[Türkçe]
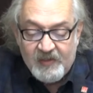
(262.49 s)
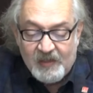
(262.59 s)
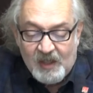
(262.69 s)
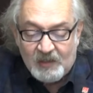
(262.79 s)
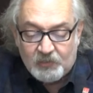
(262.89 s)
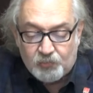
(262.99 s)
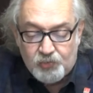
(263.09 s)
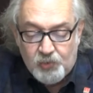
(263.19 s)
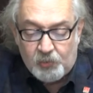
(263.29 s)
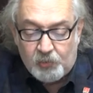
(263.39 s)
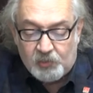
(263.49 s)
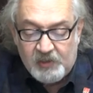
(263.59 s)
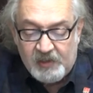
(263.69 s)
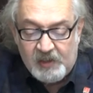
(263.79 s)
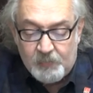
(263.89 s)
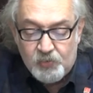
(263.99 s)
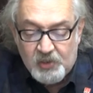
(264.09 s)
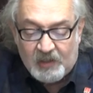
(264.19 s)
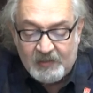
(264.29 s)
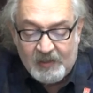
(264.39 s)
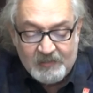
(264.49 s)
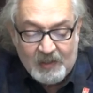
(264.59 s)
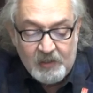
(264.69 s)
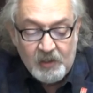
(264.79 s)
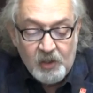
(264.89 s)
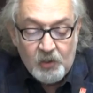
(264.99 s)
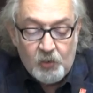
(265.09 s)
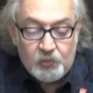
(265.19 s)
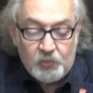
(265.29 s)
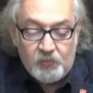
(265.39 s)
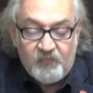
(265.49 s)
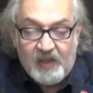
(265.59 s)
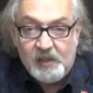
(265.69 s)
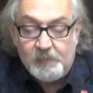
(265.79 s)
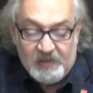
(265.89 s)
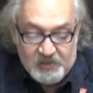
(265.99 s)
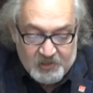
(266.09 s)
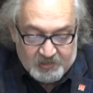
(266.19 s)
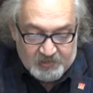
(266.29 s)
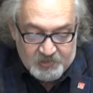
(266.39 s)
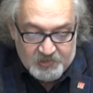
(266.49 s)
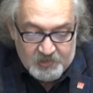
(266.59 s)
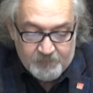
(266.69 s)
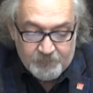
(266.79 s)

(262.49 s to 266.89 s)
yeraltı suç örgütleriyle mücadeleden ödün verilmeyecektir.